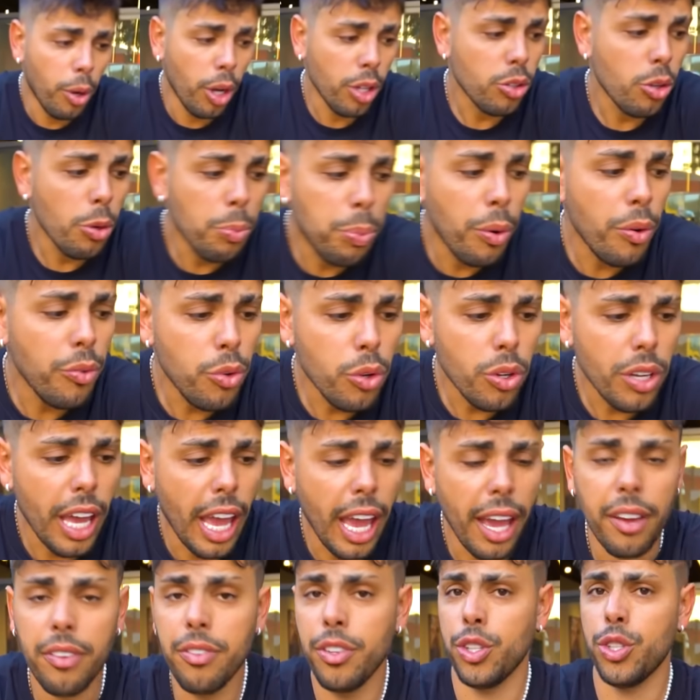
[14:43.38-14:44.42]
moto que o povo quer,
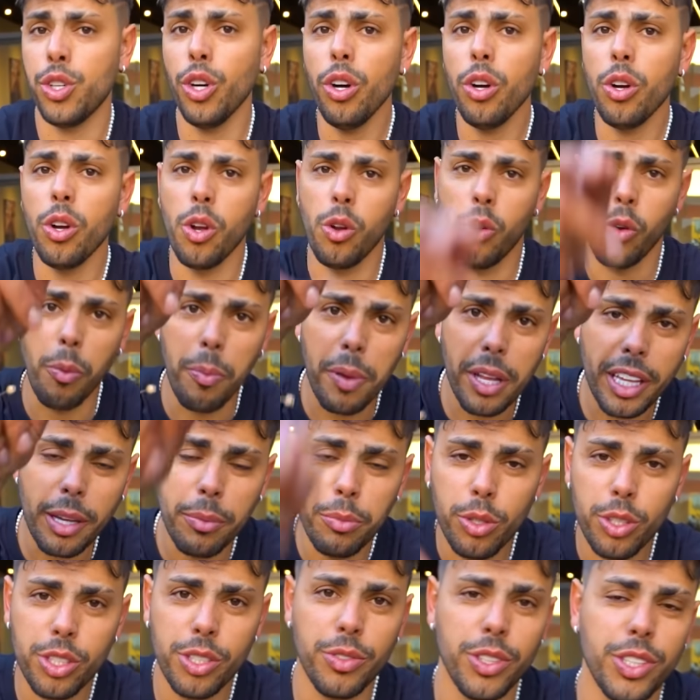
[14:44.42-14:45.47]
fechou? Comenta
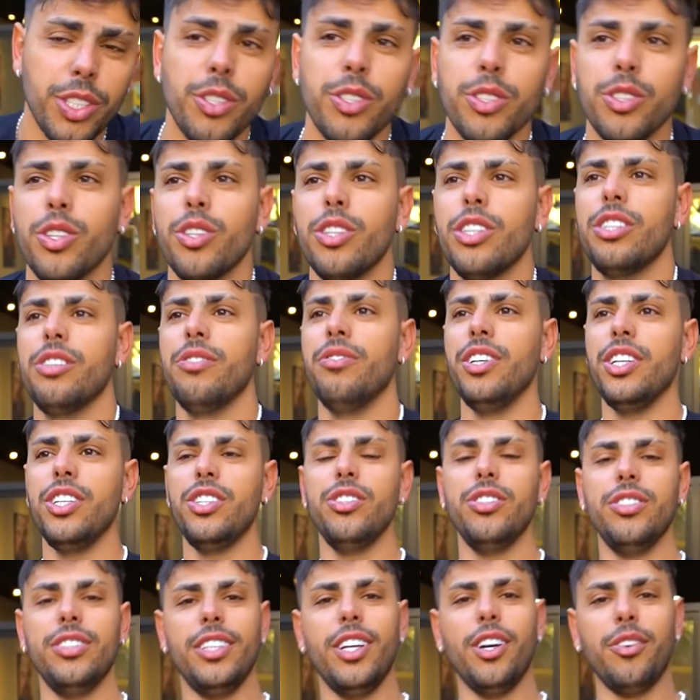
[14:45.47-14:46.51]
muito se você gostou desse
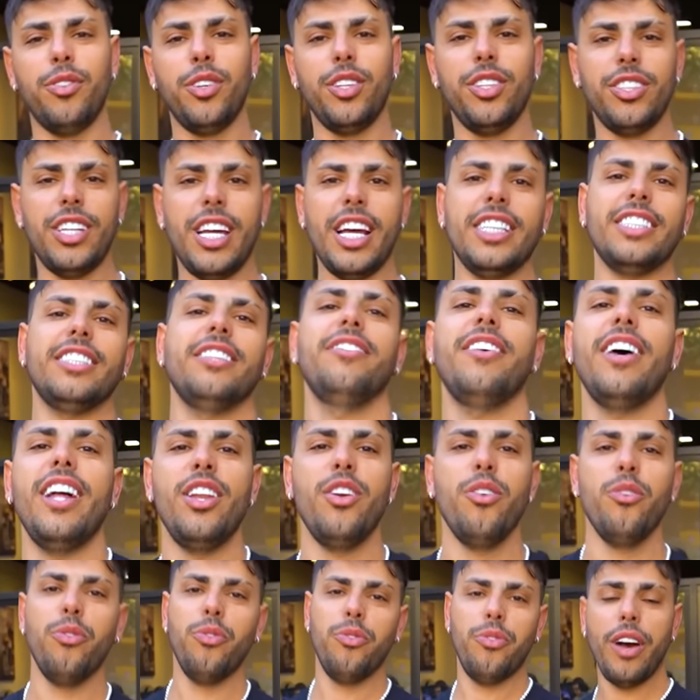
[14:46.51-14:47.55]
vídeo. E eu vou indo nessa,
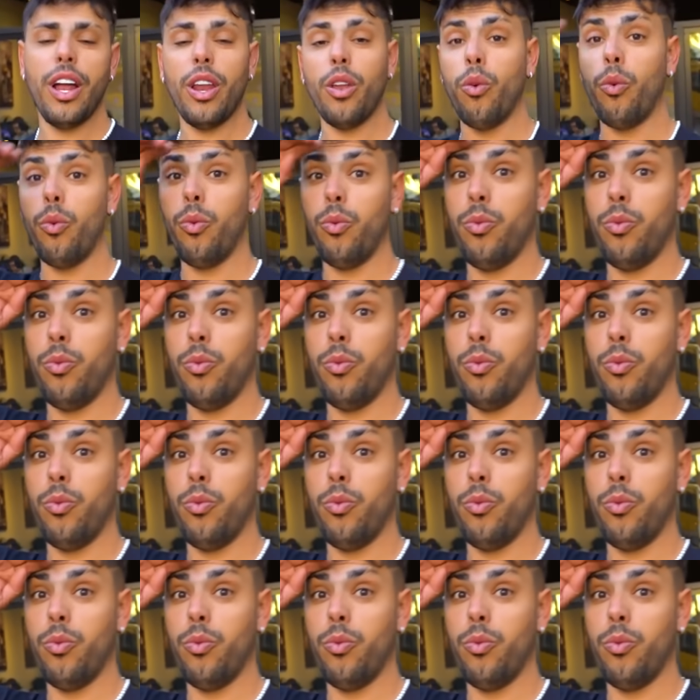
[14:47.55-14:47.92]
valeu, falou.